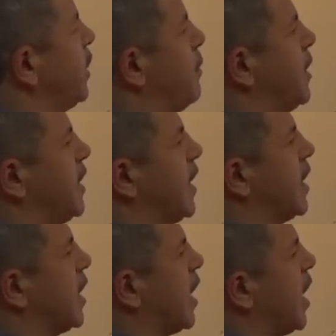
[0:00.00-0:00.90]
ile
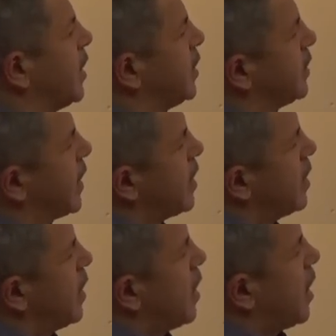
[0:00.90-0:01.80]
Medine'den ayrıldılar.
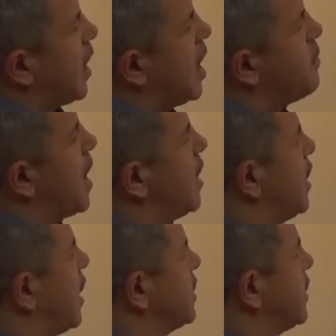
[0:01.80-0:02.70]

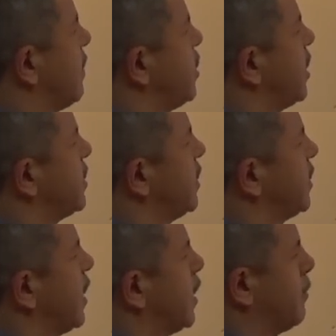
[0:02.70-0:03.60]
Hayberliler savaş
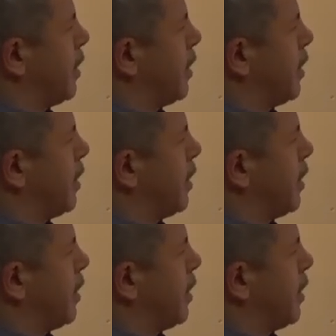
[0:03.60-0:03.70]
hazırlıklarına